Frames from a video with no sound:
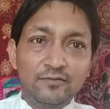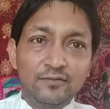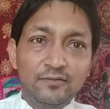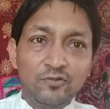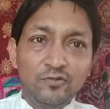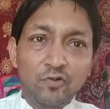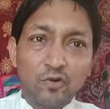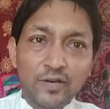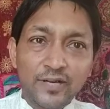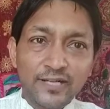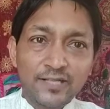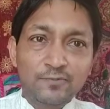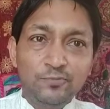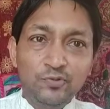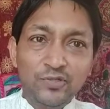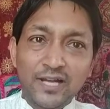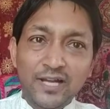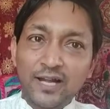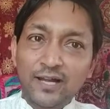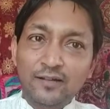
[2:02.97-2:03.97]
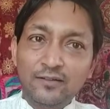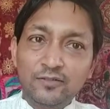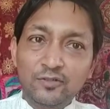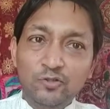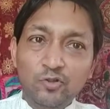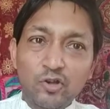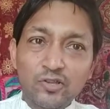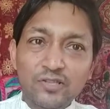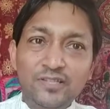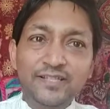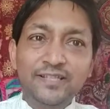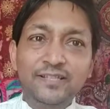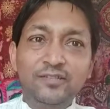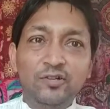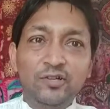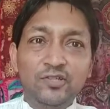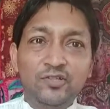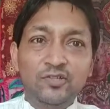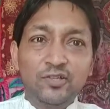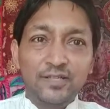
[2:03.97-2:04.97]
গণেশ পূজা দশ দিন
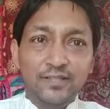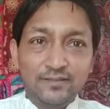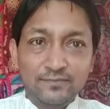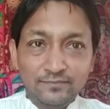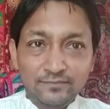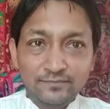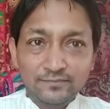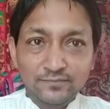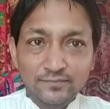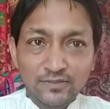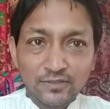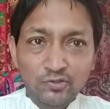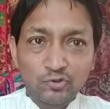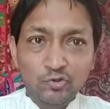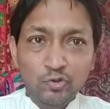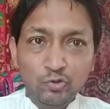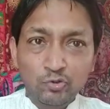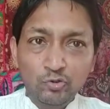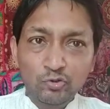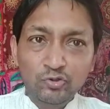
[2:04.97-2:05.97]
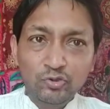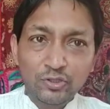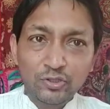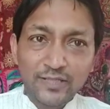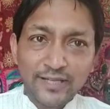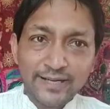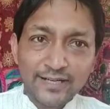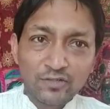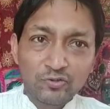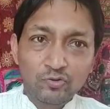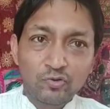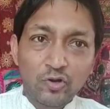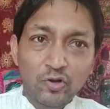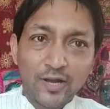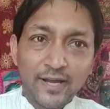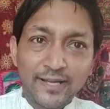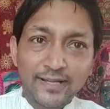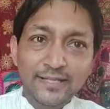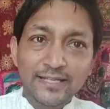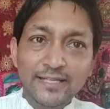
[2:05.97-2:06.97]
ধরে চলে চতুর্থ থেকে শুরু
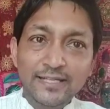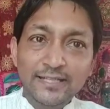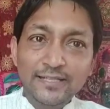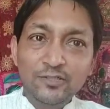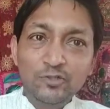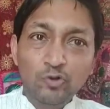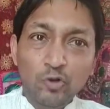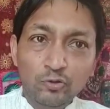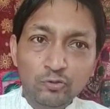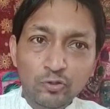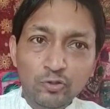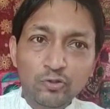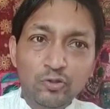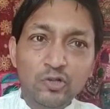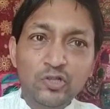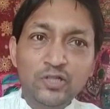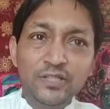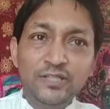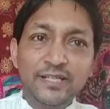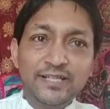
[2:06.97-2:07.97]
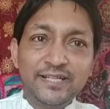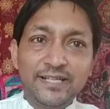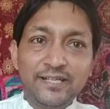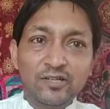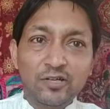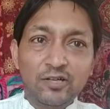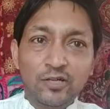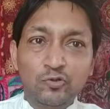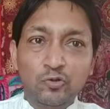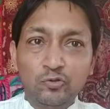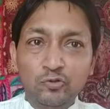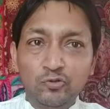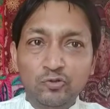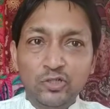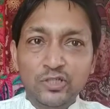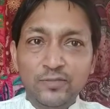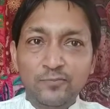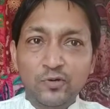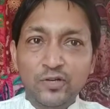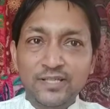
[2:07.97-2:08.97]
হয় চতুর্দশীতে শেষ হয়
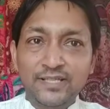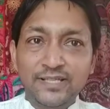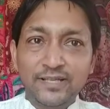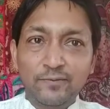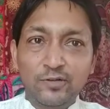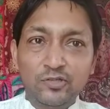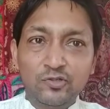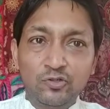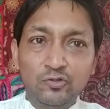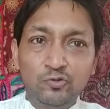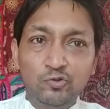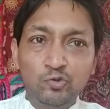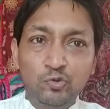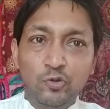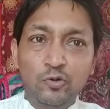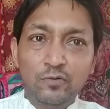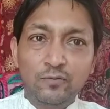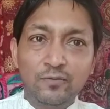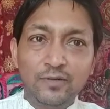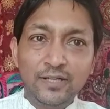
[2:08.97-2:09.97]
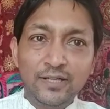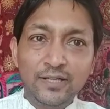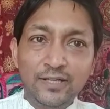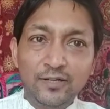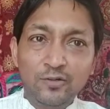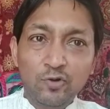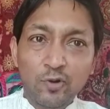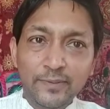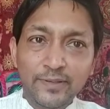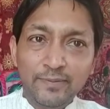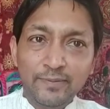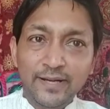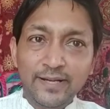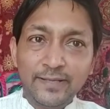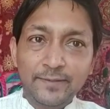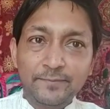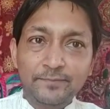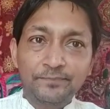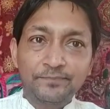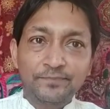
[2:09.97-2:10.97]
চতুর্দশী পড়েছে এবছর দু রবিবারে
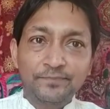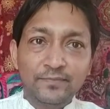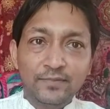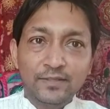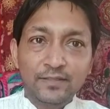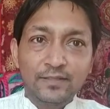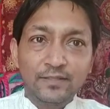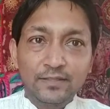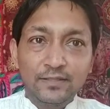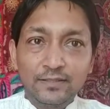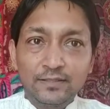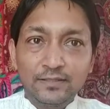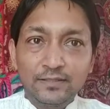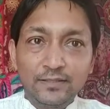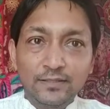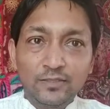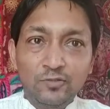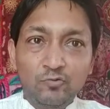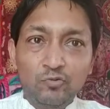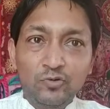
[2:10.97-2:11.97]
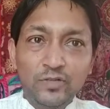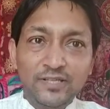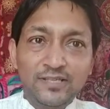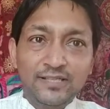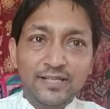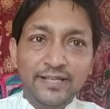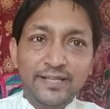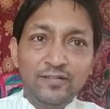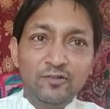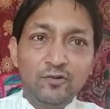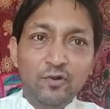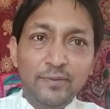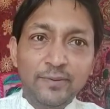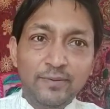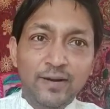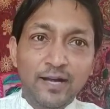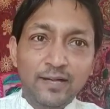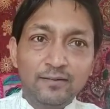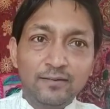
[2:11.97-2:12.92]
উনিশ তারিখ রবিবার